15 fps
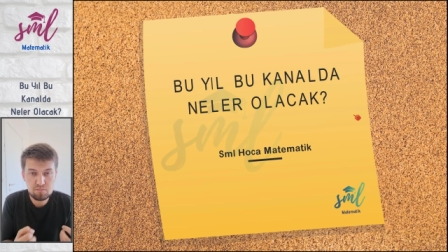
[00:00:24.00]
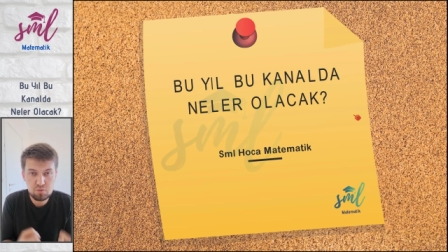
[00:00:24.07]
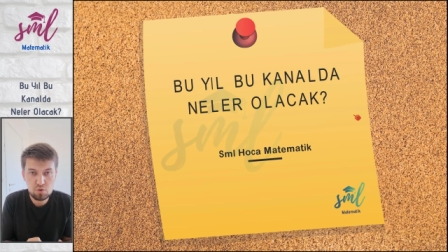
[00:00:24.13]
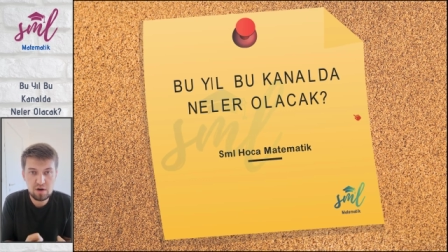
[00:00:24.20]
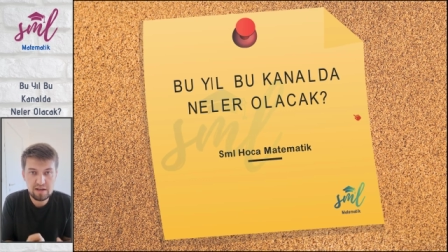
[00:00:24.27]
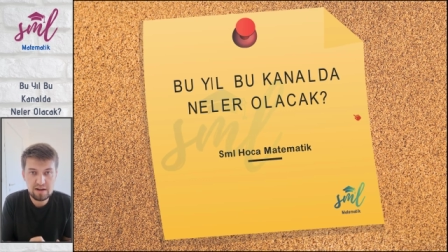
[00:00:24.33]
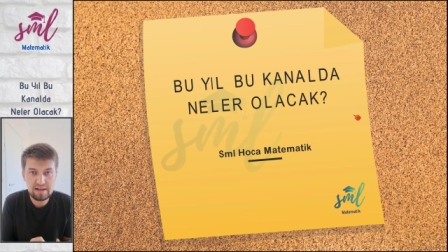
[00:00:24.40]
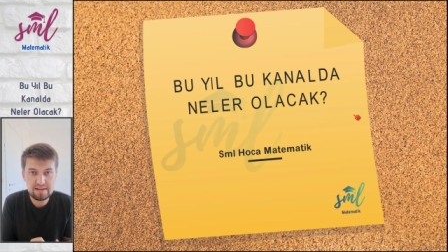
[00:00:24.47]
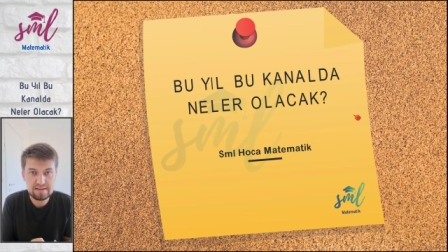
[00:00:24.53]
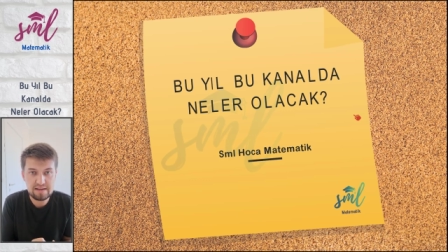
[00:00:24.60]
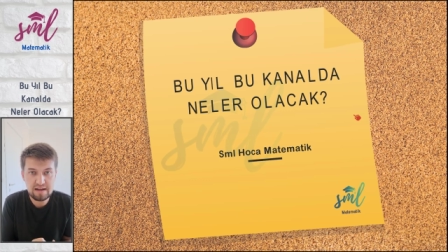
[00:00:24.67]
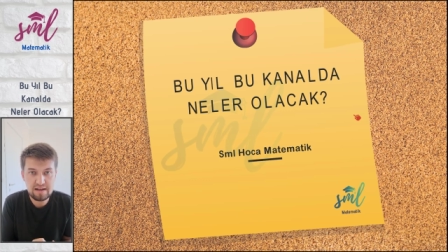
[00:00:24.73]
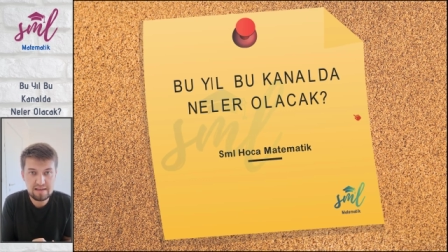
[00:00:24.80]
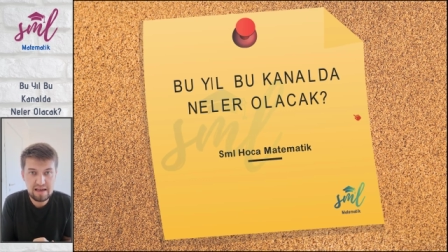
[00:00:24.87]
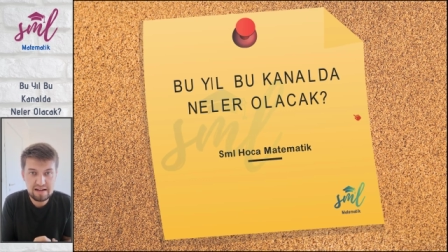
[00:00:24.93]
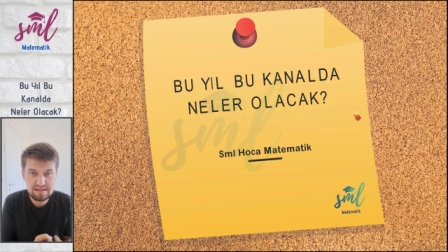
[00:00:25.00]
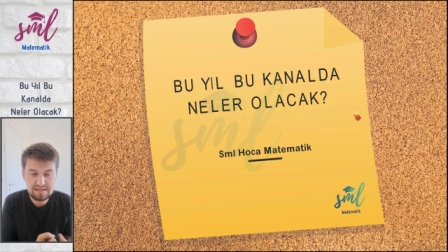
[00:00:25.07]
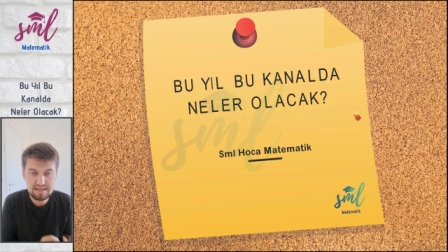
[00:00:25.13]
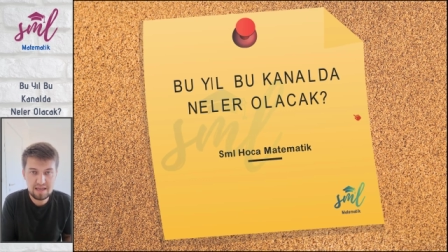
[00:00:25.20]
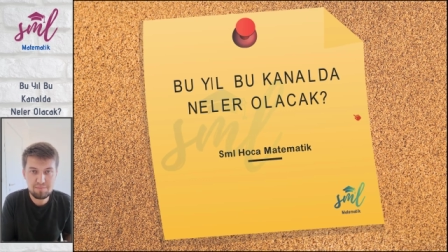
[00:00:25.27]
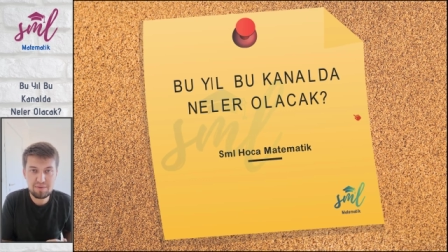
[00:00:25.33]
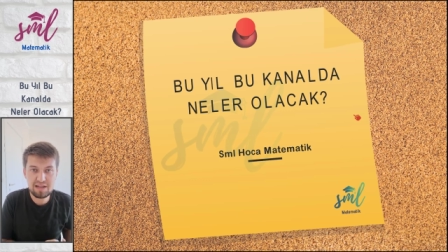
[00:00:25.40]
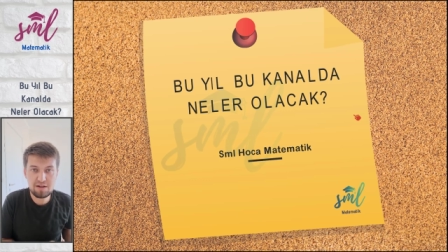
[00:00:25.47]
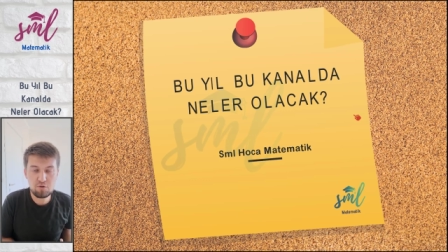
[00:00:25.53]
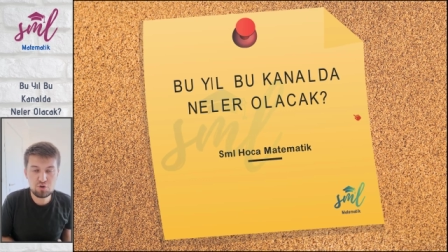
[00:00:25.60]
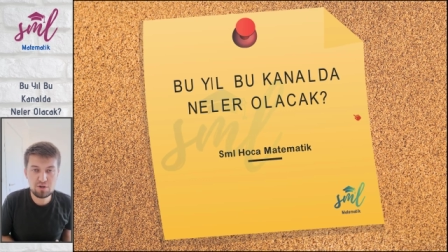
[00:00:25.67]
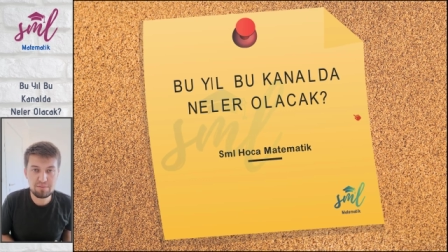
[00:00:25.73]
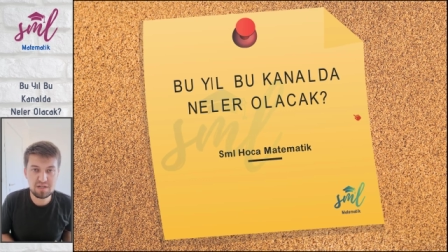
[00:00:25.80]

bu kanalda yani SML Hoca